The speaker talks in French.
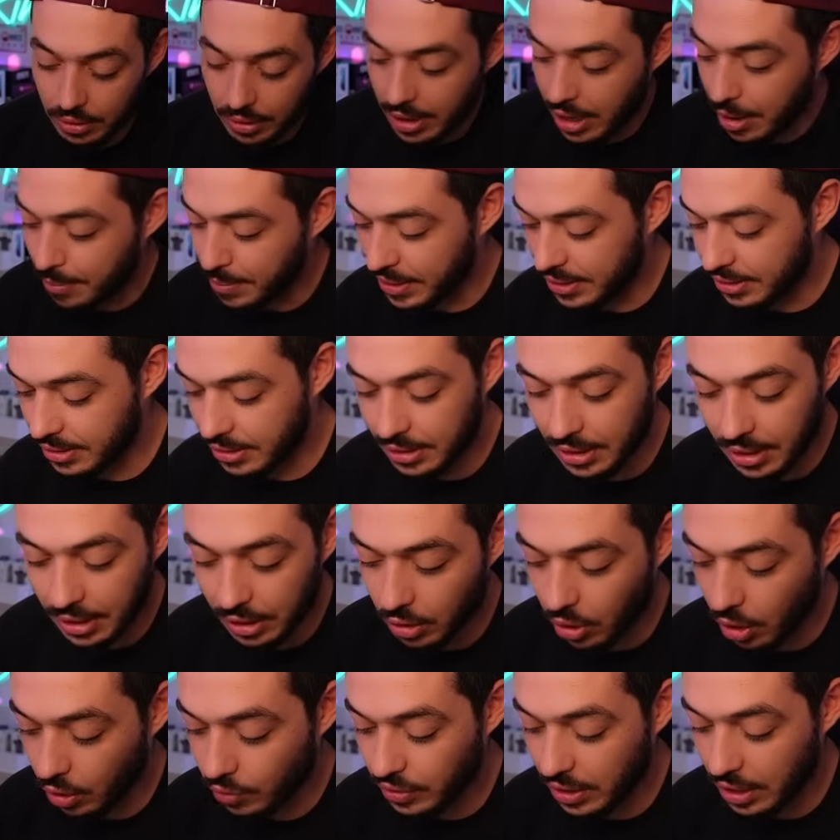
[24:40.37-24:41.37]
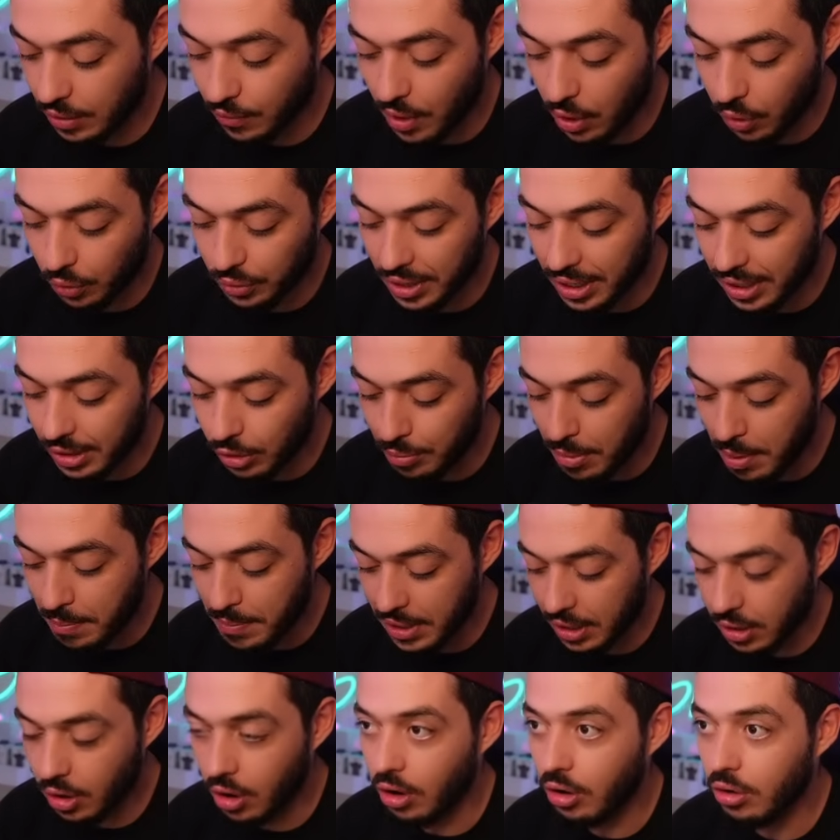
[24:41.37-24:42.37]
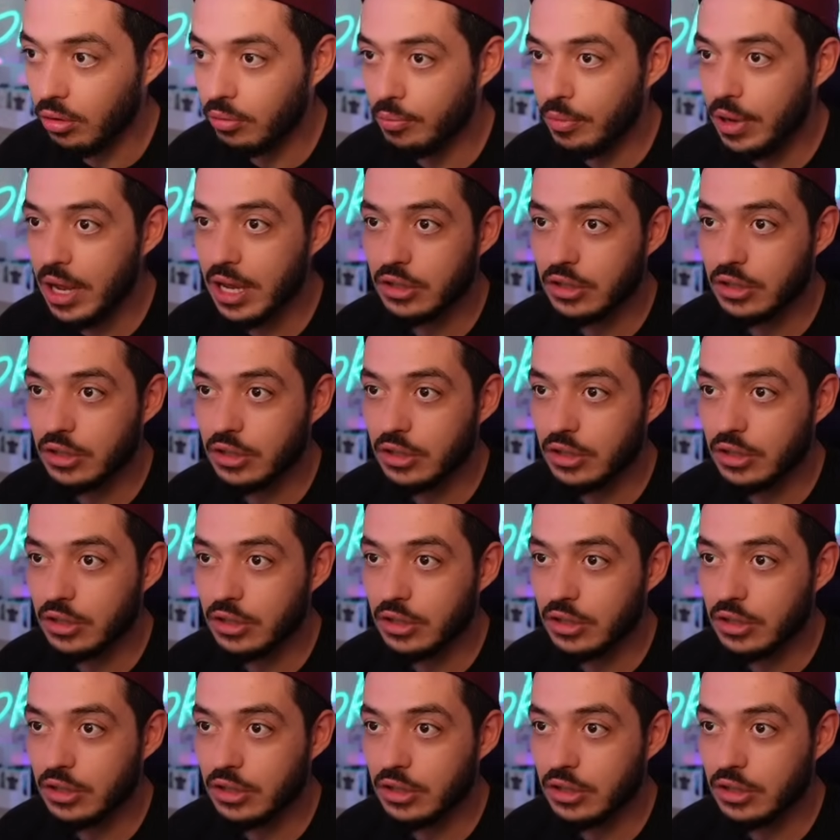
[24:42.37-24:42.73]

MSI écran, vous allez voir, on a le même écran, mais à